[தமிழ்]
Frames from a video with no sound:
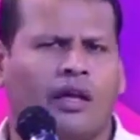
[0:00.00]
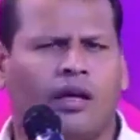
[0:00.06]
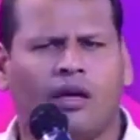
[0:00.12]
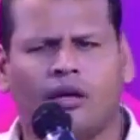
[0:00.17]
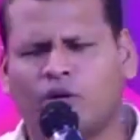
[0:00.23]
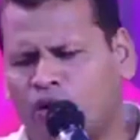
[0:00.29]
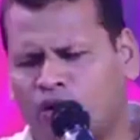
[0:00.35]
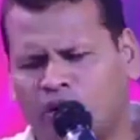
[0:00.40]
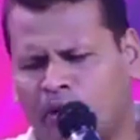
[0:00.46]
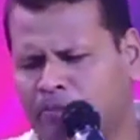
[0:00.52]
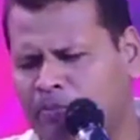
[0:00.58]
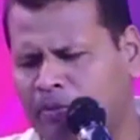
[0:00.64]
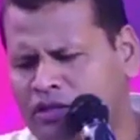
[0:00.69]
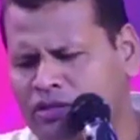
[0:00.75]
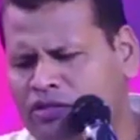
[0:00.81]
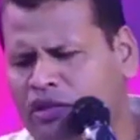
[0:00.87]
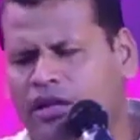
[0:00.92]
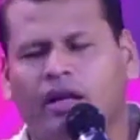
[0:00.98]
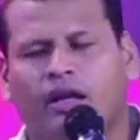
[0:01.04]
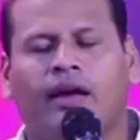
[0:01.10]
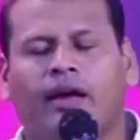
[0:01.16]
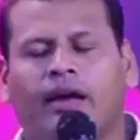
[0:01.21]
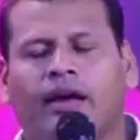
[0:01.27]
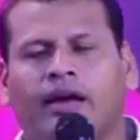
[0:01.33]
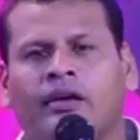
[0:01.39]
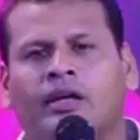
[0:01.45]
என் குந்த பிரச்சனை
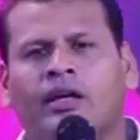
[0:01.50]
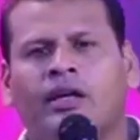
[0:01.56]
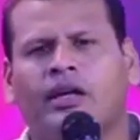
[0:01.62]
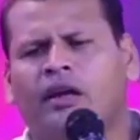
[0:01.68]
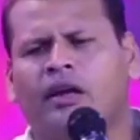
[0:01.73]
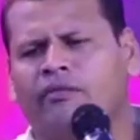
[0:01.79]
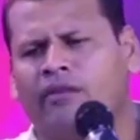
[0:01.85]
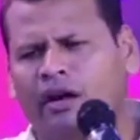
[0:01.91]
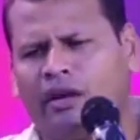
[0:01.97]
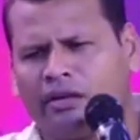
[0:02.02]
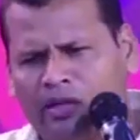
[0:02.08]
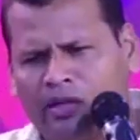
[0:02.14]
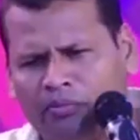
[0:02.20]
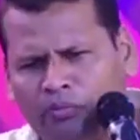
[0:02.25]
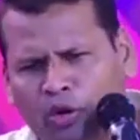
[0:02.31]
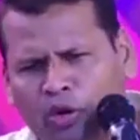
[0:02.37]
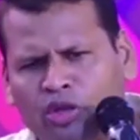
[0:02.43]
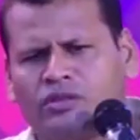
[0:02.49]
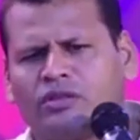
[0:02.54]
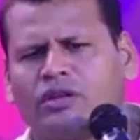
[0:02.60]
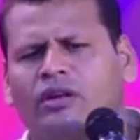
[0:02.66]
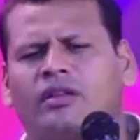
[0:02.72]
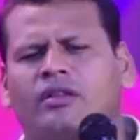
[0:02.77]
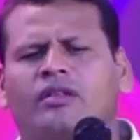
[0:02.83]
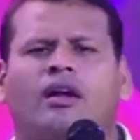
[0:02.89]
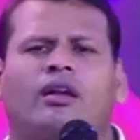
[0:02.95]
இல்லை என் வாழ்க்கை
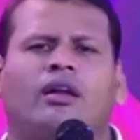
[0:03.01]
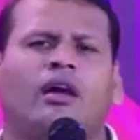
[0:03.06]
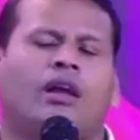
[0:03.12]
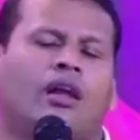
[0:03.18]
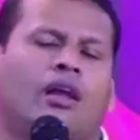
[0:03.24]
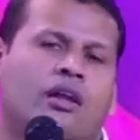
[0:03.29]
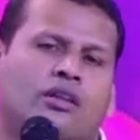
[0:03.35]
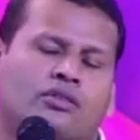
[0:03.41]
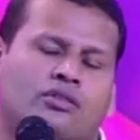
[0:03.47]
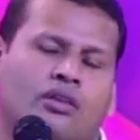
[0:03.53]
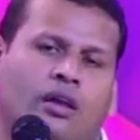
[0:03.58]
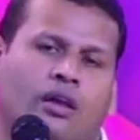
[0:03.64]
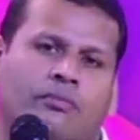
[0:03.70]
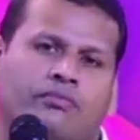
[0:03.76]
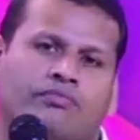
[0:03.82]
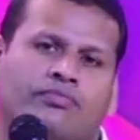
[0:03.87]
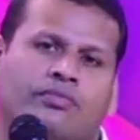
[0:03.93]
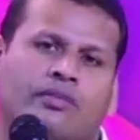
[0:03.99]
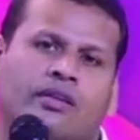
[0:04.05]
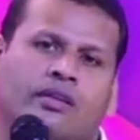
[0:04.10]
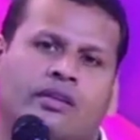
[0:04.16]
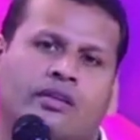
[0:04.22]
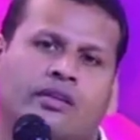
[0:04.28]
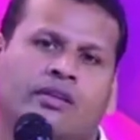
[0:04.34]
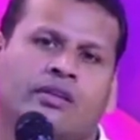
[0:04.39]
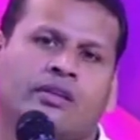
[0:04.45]
முடிஞ்சுன்னு தான் நான் நினைச்சேன்
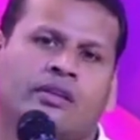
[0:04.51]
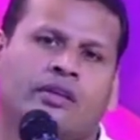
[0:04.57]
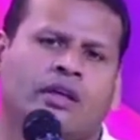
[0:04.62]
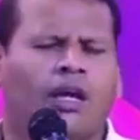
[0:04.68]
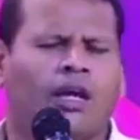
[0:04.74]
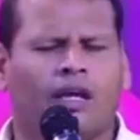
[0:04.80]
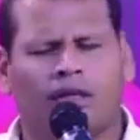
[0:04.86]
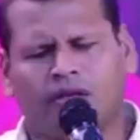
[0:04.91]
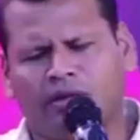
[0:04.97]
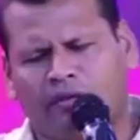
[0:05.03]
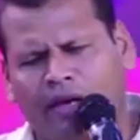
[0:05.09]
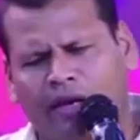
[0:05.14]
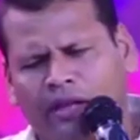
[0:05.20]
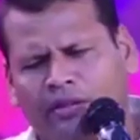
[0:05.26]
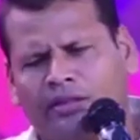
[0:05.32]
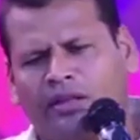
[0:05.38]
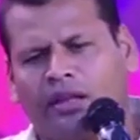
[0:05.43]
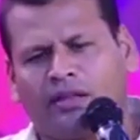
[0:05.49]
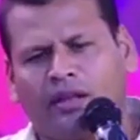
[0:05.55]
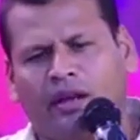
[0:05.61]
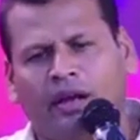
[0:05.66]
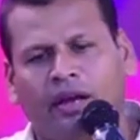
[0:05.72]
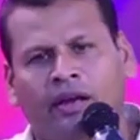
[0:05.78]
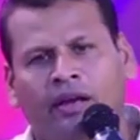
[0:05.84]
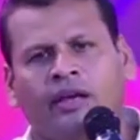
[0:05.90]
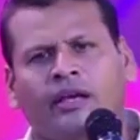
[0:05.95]
இந்த
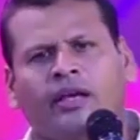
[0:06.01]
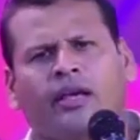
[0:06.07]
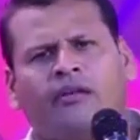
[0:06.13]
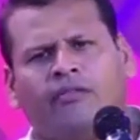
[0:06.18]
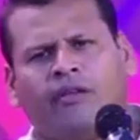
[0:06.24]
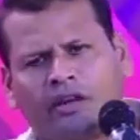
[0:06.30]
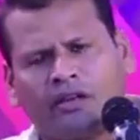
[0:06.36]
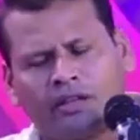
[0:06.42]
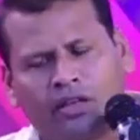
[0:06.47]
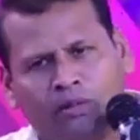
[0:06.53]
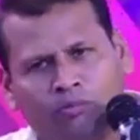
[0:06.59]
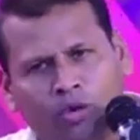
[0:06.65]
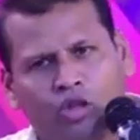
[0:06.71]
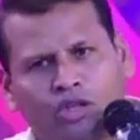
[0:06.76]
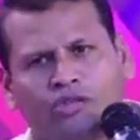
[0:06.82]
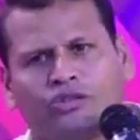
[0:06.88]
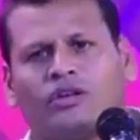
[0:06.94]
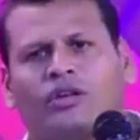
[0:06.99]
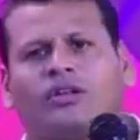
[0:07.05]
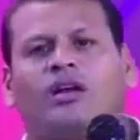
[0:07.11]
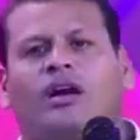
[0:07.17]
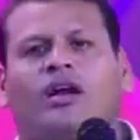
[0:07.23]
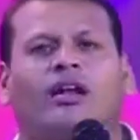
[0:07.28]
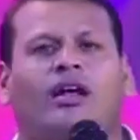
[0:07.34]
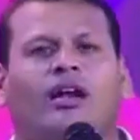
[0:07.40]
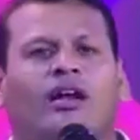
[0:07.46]
வருத்தத்துல என் வாழ்க்கை முடிஞ்சுன்னு
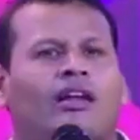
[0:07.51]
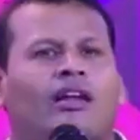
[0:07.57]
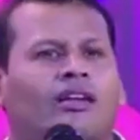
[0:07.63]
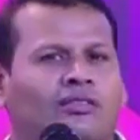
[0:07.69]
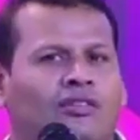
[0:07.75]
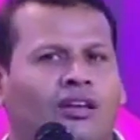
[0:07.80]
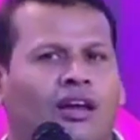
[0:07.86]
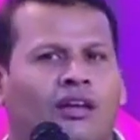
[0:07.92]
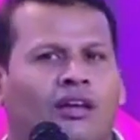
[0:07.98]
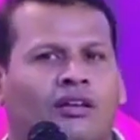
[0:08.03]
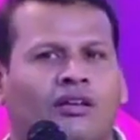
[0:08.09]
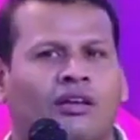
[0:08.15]
தான் நான் நினைச்சேன்